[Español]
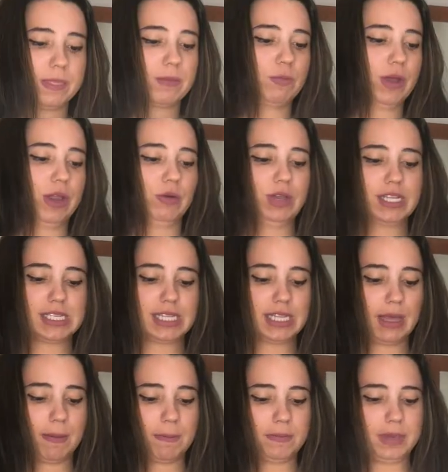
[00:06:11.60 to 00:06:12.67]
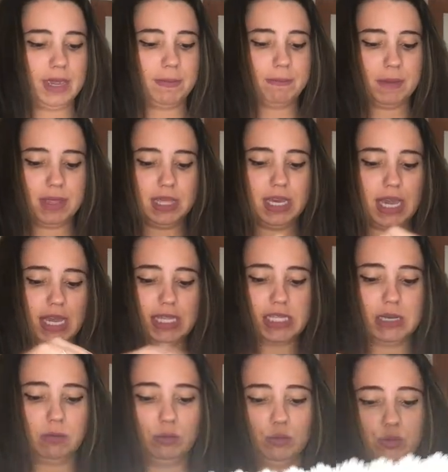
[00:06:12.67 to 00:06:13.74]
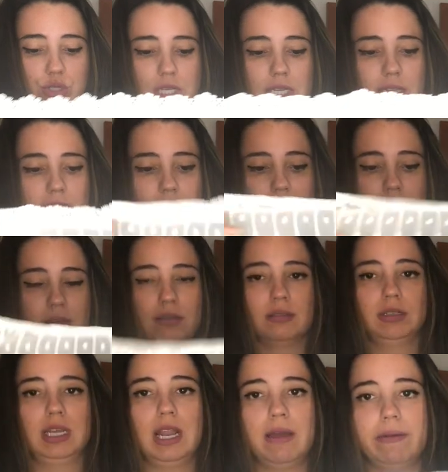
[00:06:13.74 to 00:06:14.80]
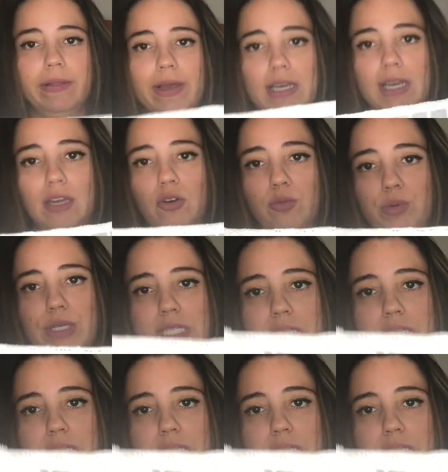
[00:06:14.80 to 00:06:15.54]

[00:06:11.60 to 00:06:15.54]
bueno, este también pedí esta blusita, que la verdad es que no puede